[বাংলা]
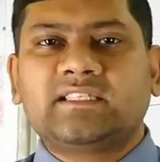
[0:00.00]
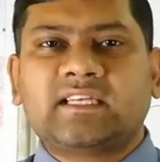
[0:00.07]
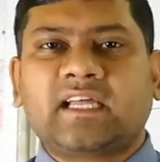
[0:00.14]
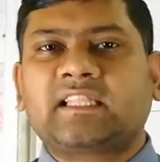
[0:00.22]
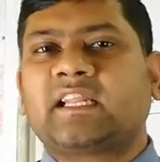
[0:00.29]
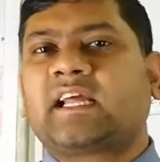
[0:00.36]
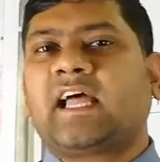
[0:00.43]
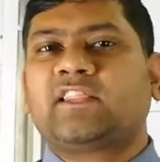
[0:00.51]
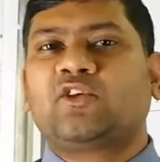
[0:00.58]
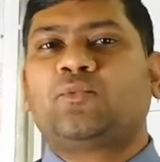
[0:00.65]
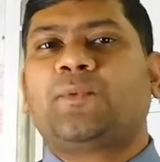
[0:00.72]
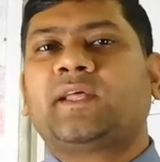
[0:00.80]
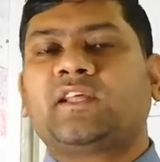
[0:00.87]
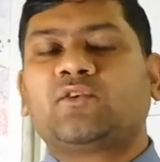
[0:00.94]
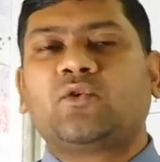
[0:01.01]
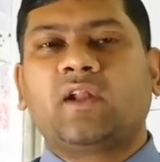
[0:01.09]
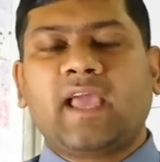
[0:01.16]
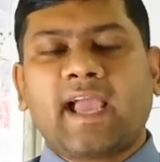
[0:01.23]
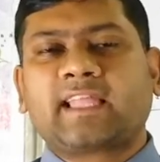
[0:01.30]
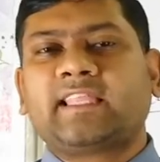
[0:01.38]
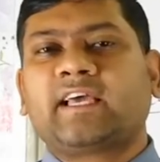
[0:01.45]
যাদের খাদ্য উপাদানগুলো
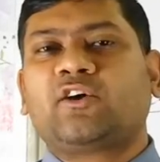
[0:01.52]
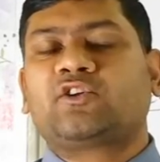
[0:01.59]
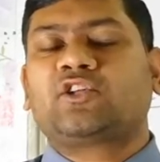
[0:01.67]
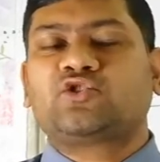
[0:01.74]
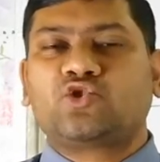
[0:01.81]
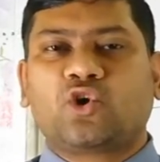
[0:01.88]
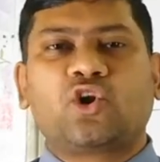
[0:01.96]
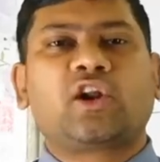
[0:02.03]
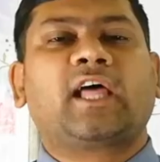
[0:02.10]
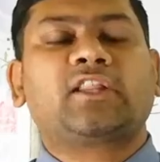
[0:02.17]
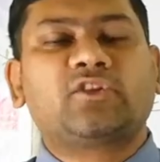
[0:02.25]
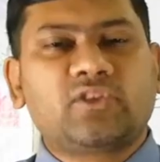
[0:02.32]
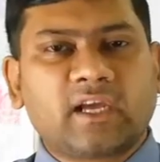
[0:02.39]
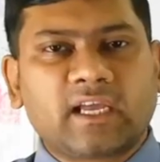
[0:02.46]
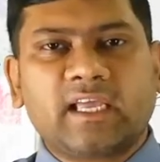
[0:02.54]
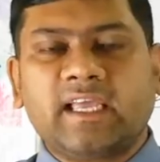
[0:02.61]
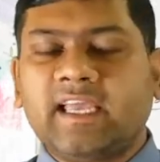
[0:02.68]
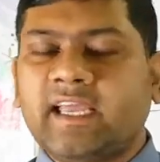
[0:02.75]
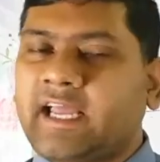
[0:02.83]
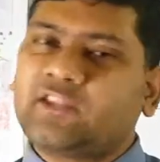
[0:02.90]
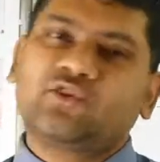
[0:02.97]
এক থাকে অর্থাৎ সরল খাদ্য থাকে
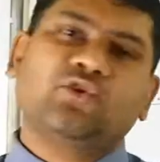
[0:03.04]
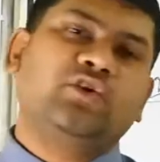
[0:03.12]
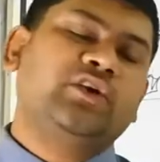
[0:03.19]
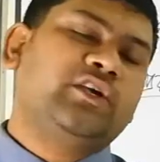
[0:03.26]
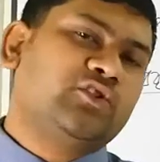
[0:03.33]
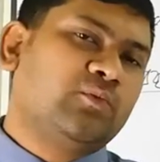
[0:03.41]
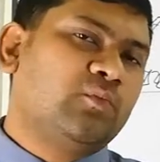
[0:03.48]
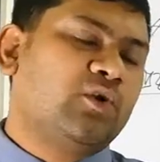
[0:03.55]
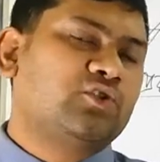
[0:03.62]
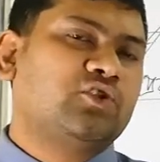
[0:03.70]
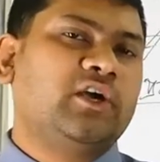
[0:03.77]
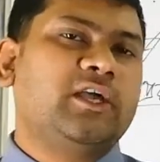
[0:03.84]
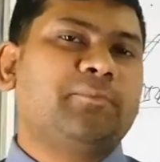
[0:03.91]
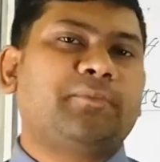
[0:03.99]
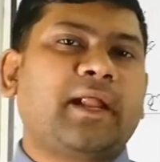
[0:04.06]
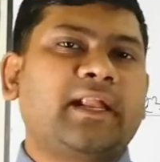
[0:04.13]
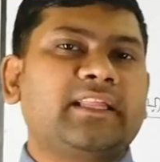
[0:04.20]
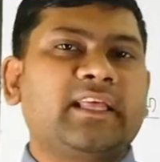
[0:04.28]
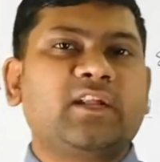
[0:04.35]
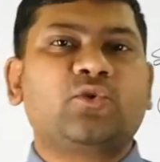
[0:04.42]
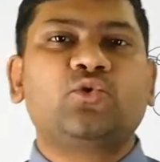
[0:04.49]
এই খাদ্যগুলো কিন্তু মূলত এই
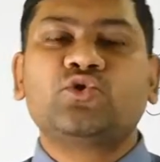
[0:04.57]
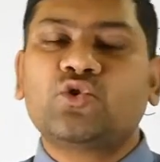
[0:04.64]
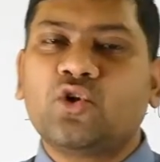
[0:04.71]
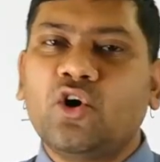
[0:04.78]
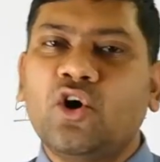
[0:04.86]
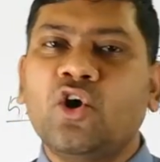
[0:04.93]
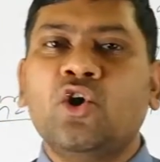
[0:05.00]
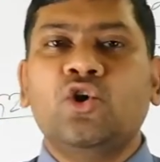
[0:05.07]
প্রাণীদেহের কোষগুলো